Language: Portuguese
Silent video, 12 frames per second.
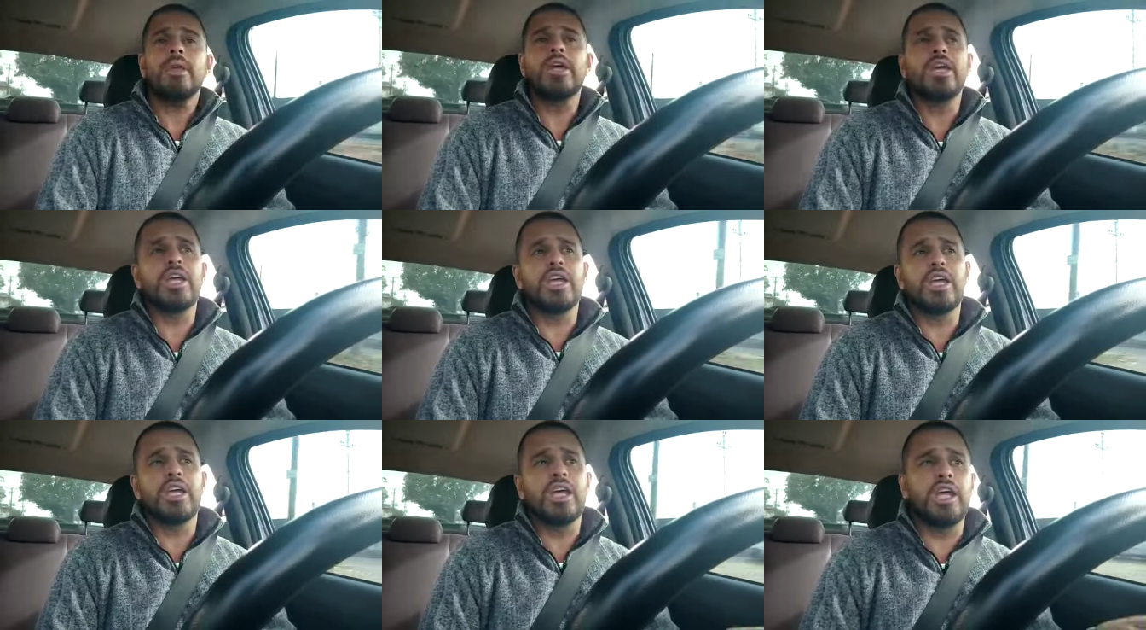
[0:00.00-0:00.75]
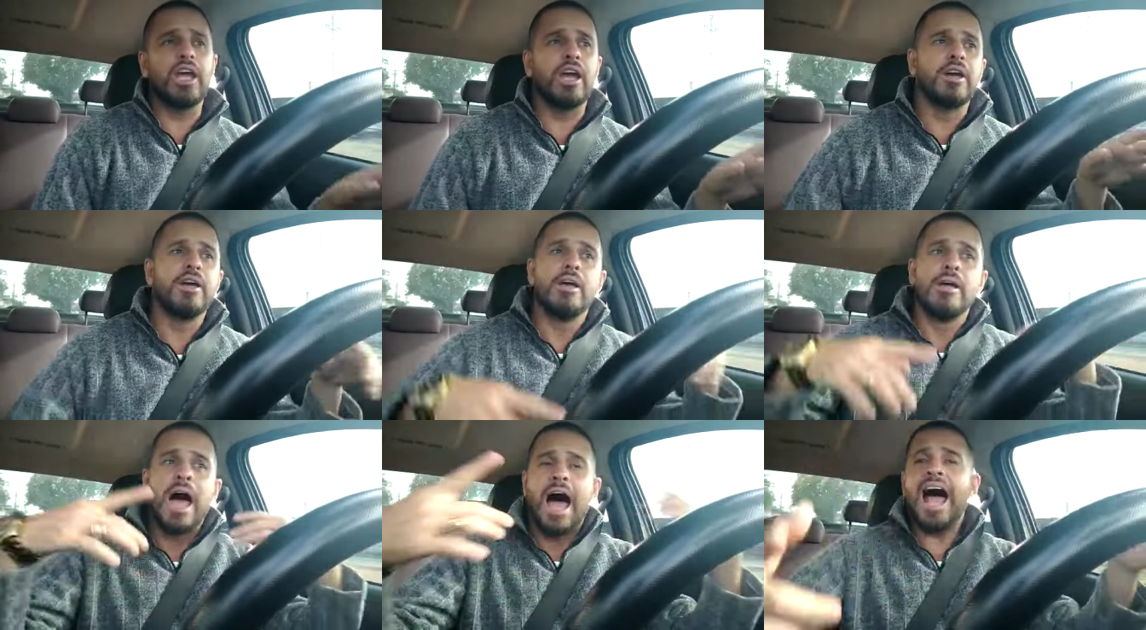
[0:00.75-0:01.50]
e
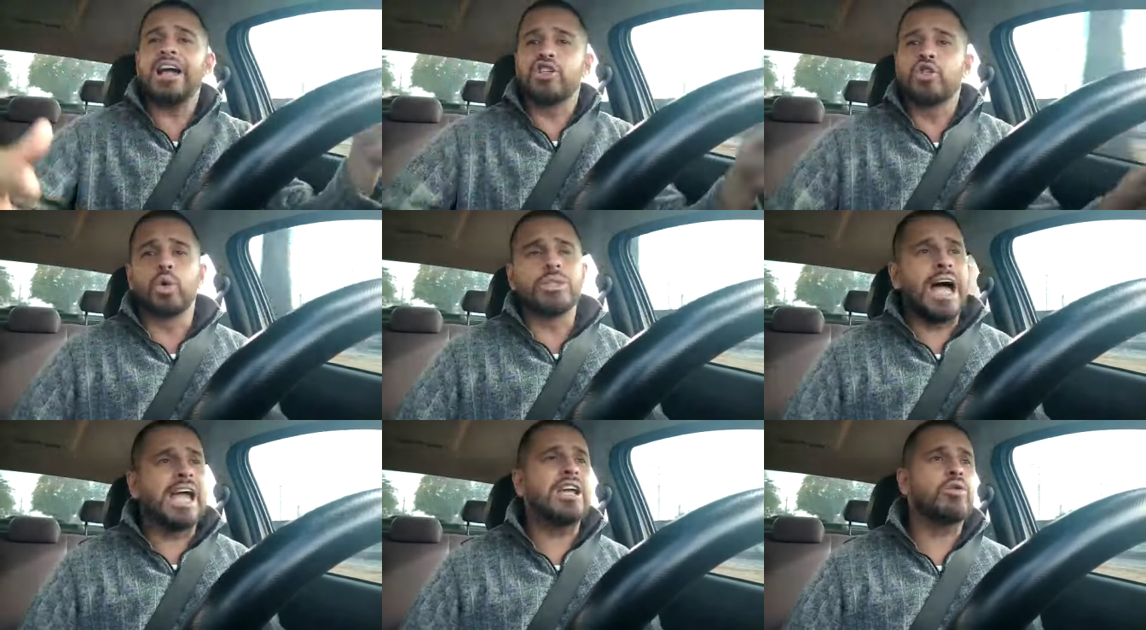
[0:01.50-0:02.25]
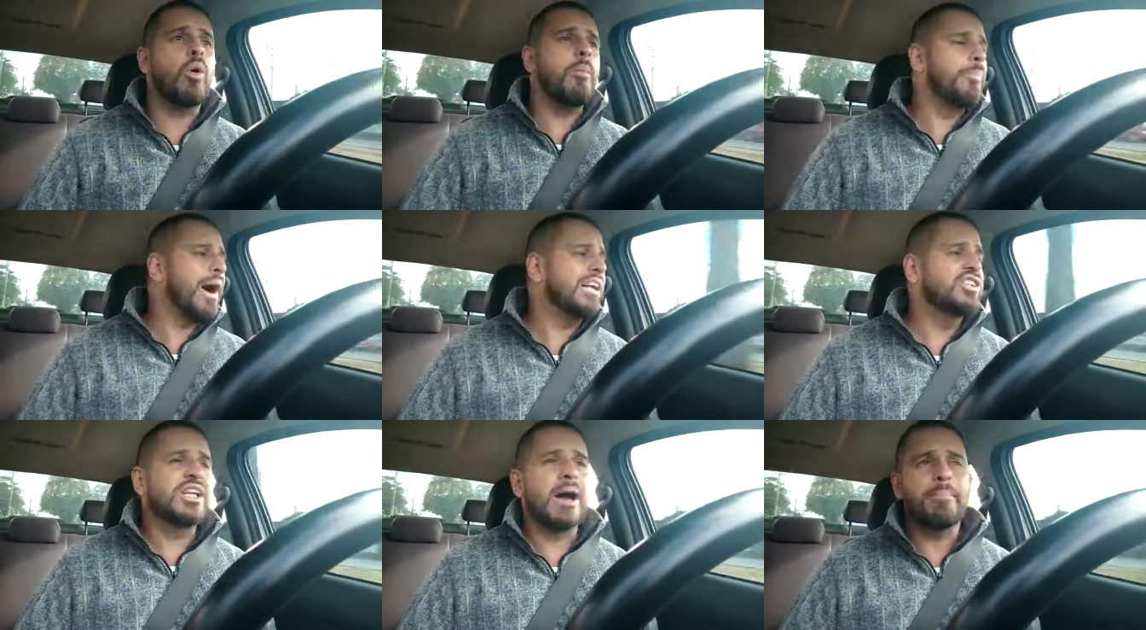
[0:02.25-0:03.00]
ajuda aí
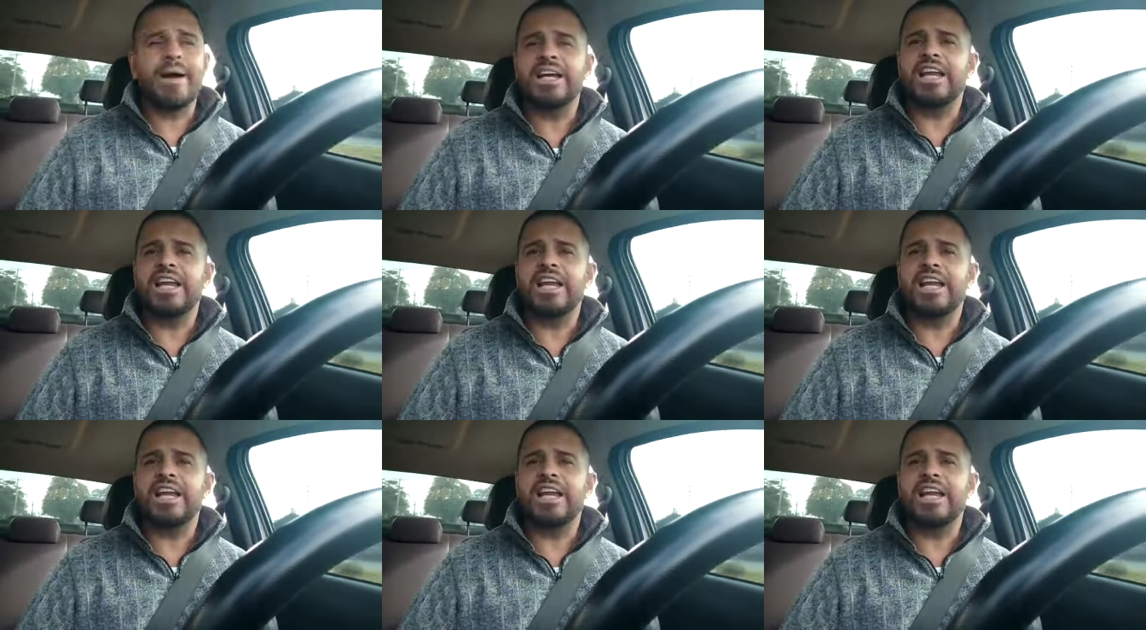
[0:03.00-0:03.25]
compartilhar para